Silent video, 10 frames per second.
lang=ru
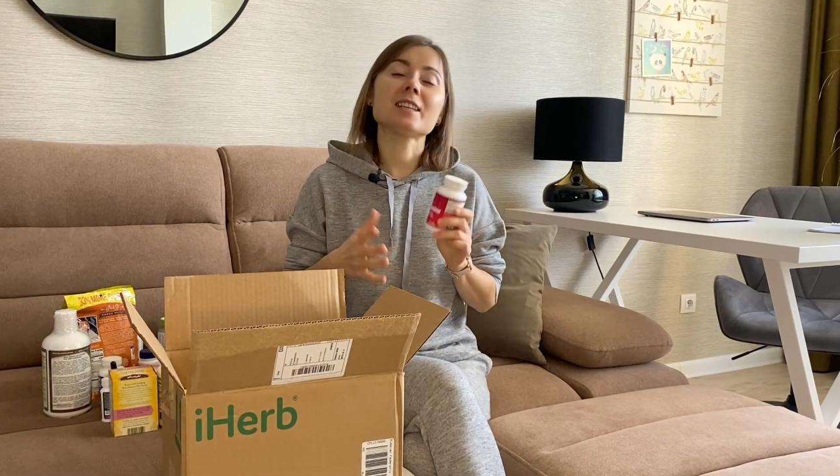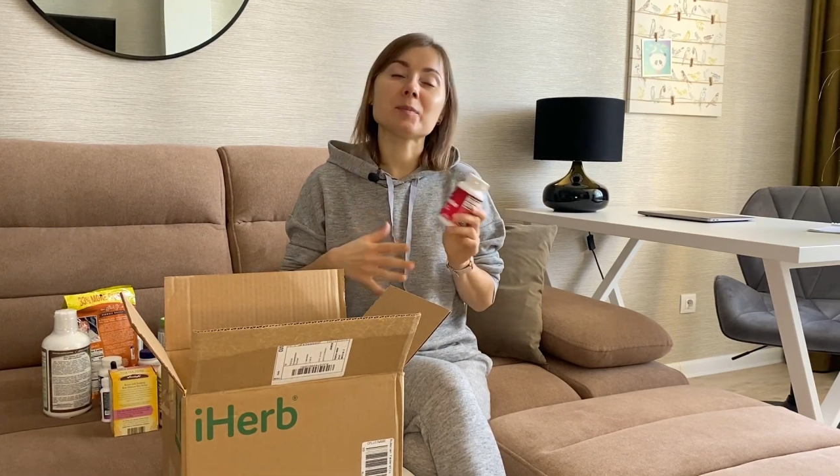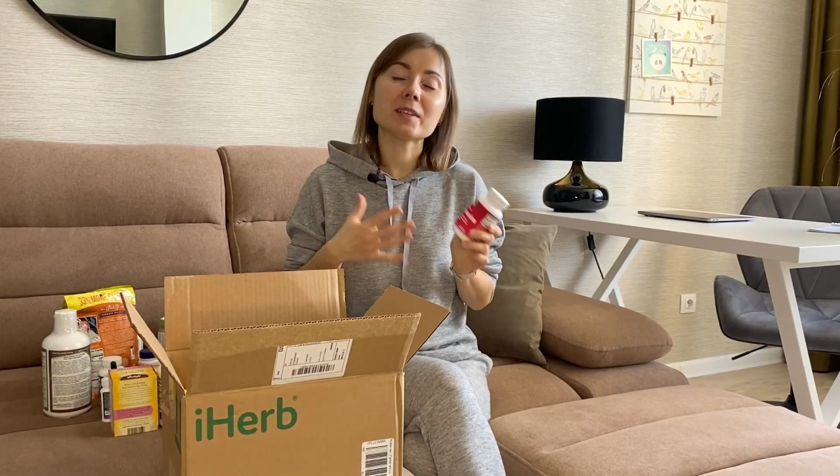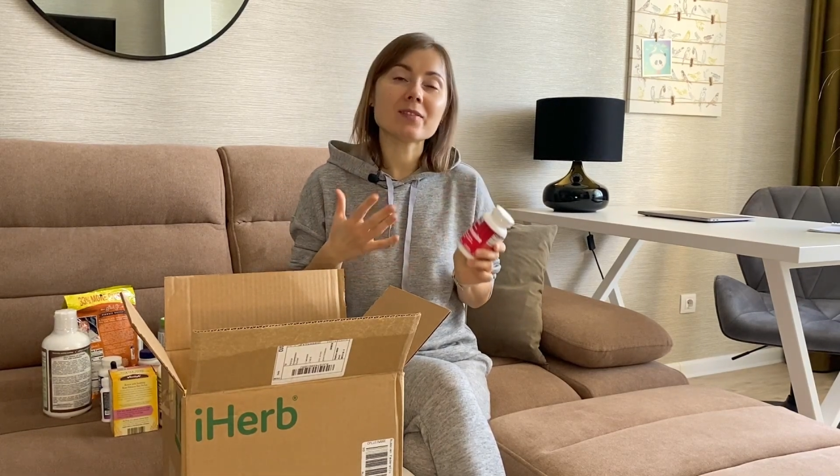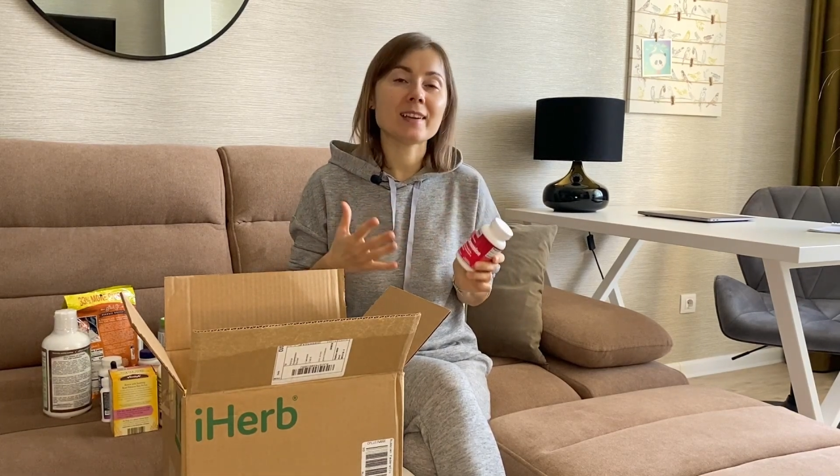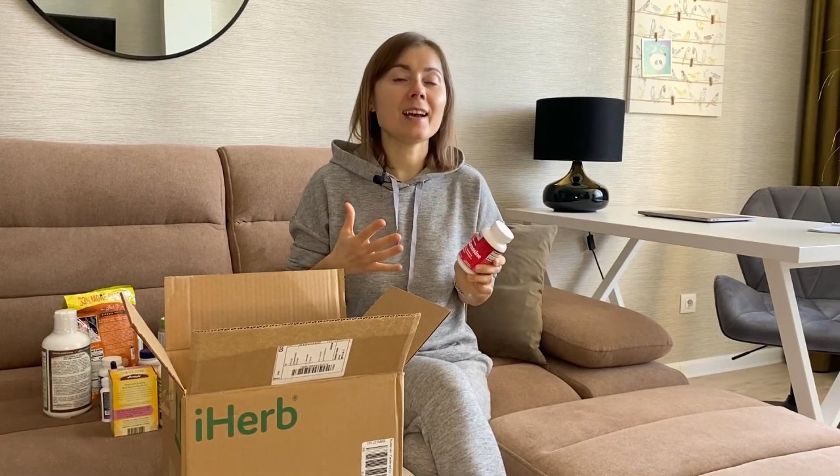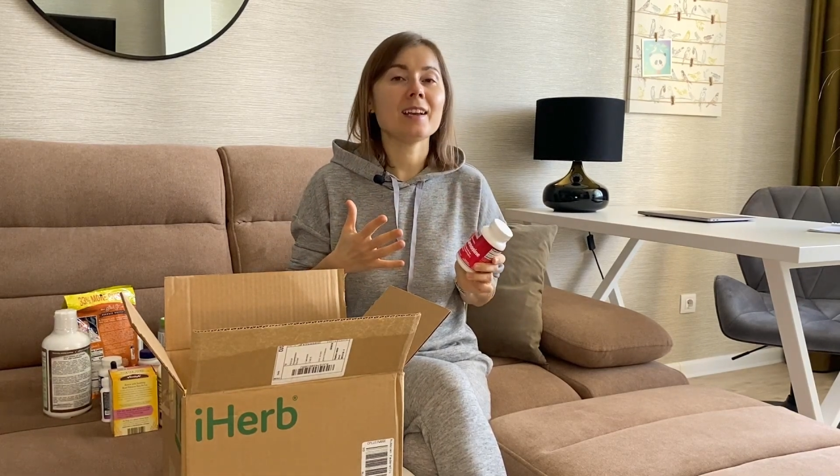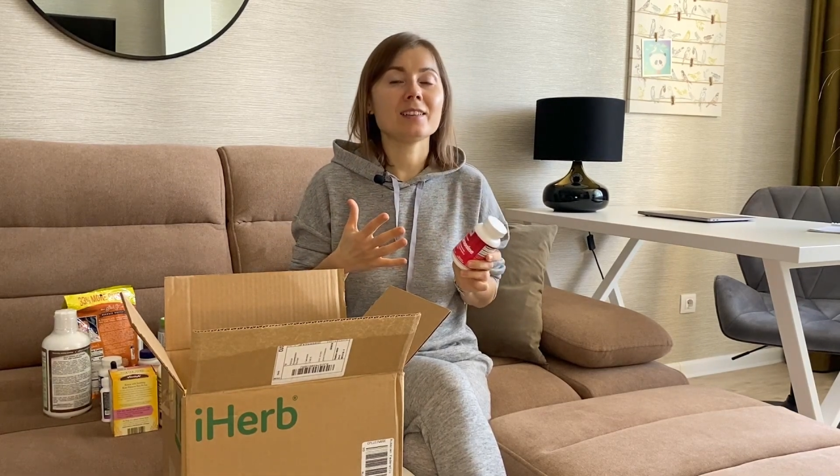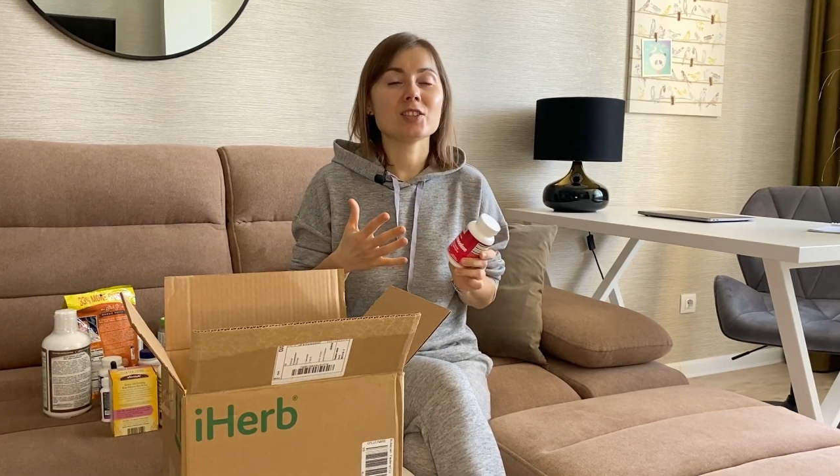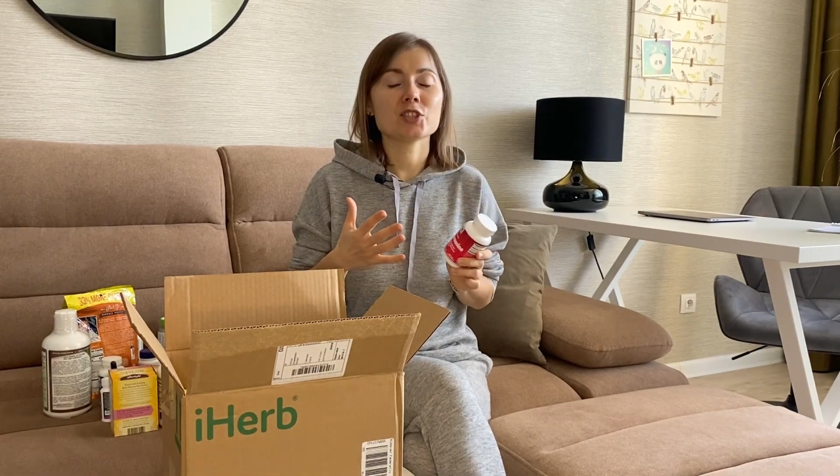
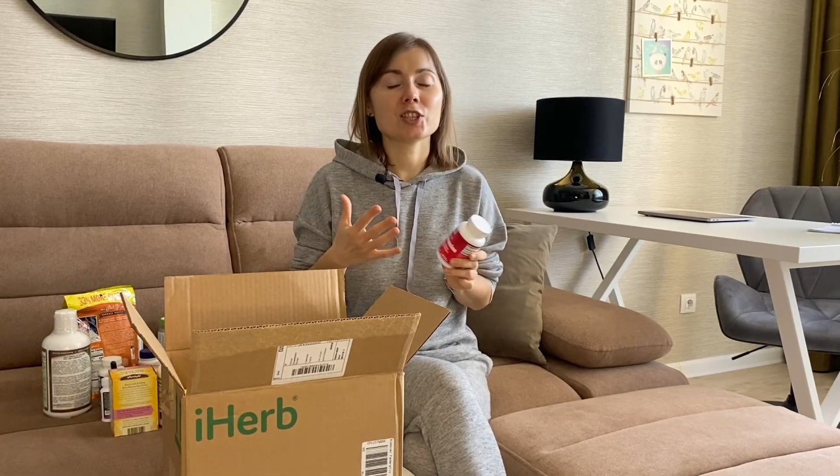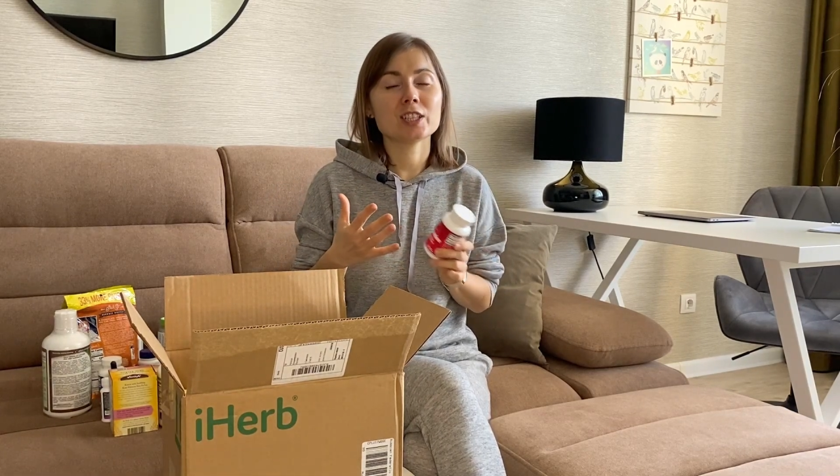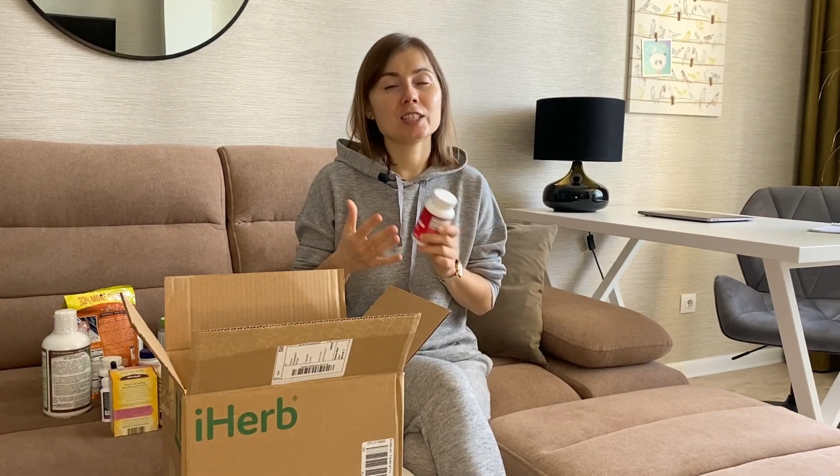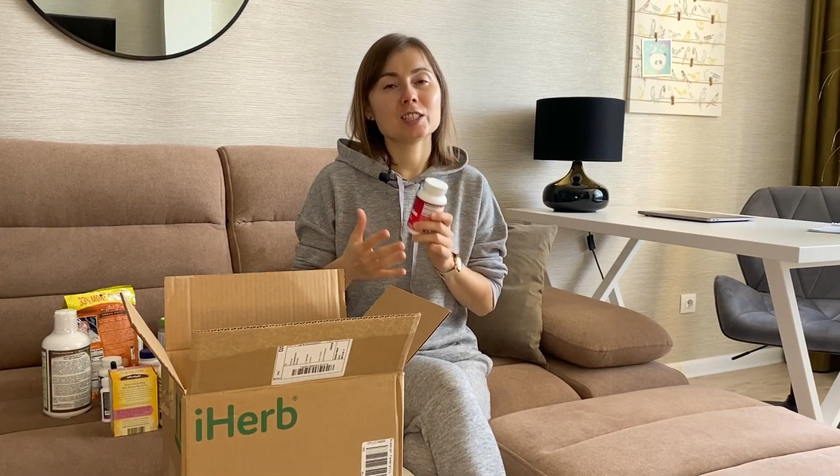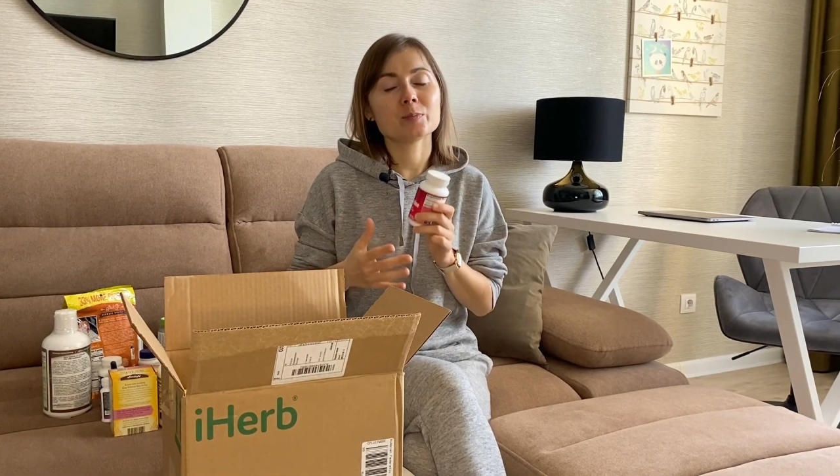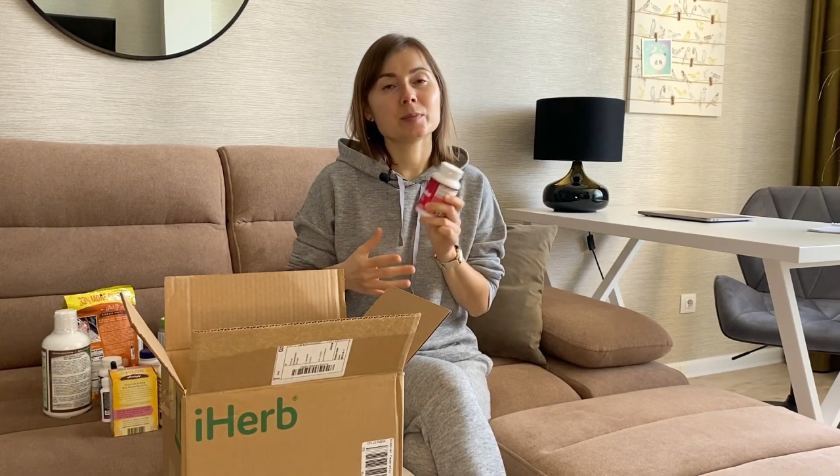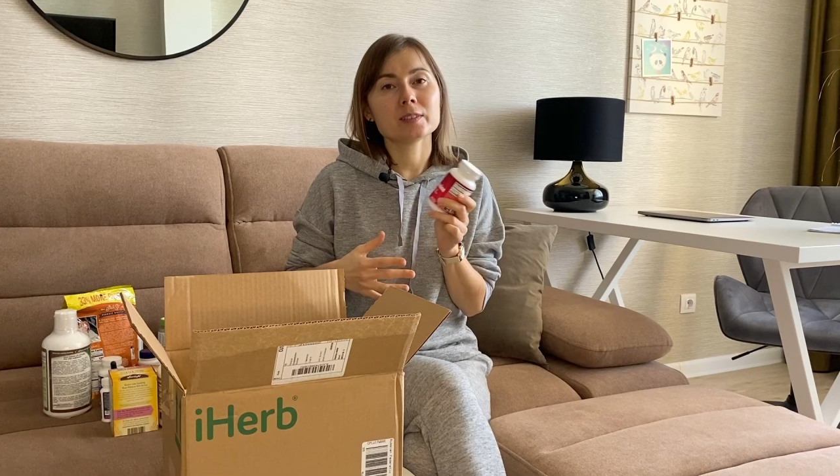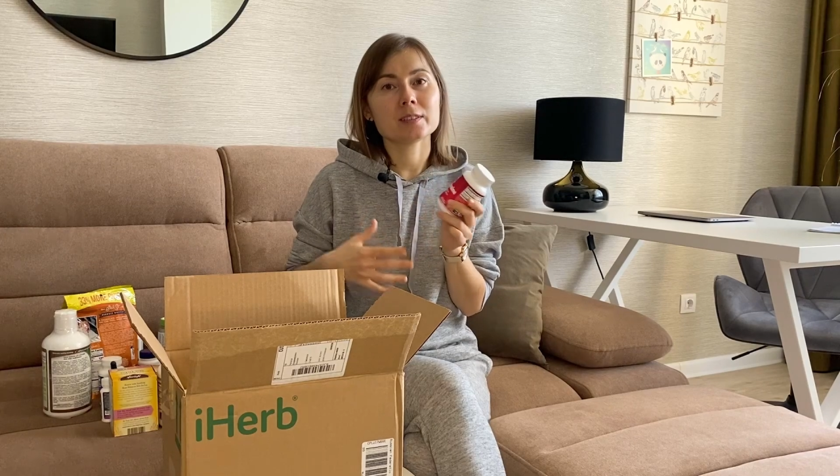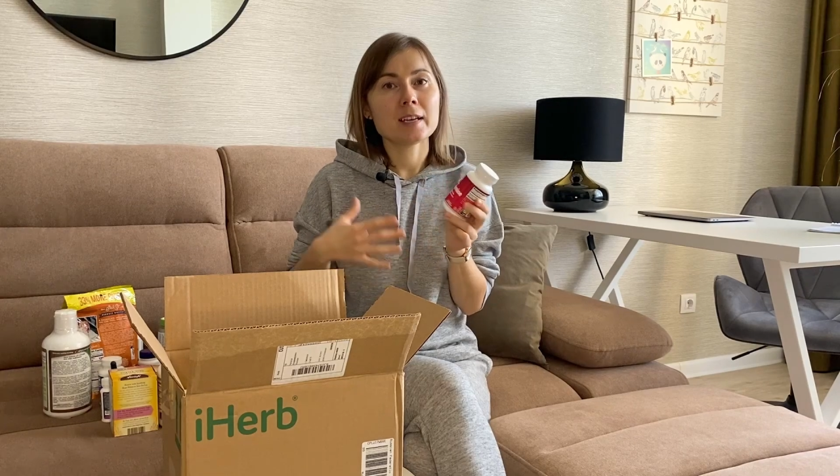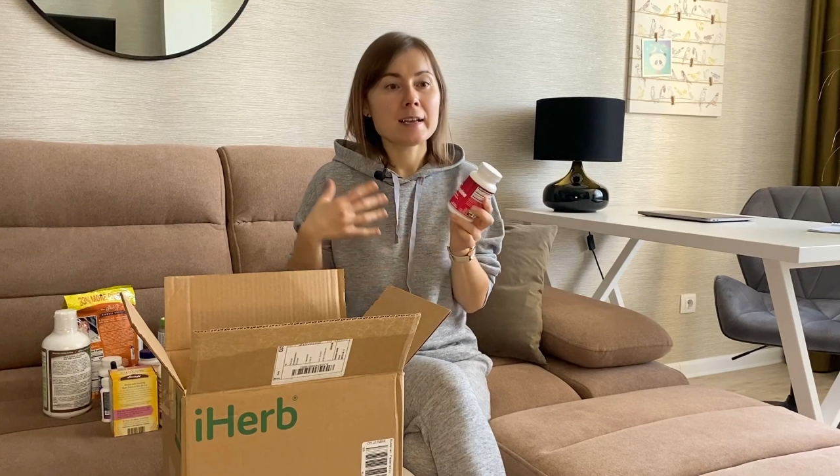обновляет наш организм,
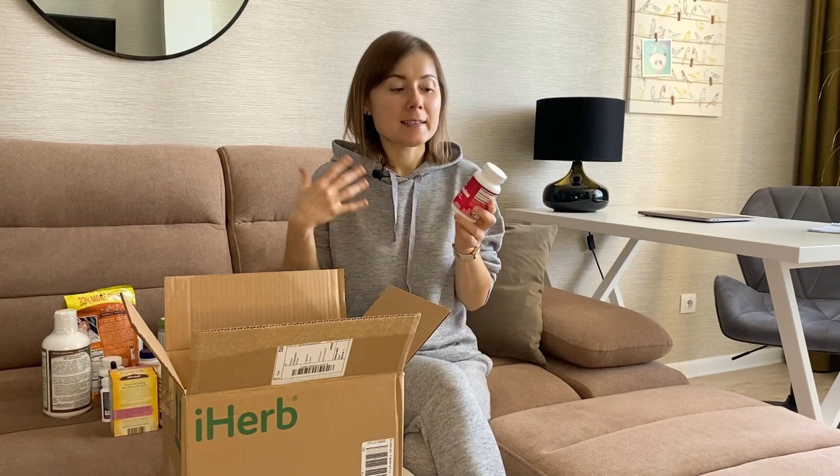а,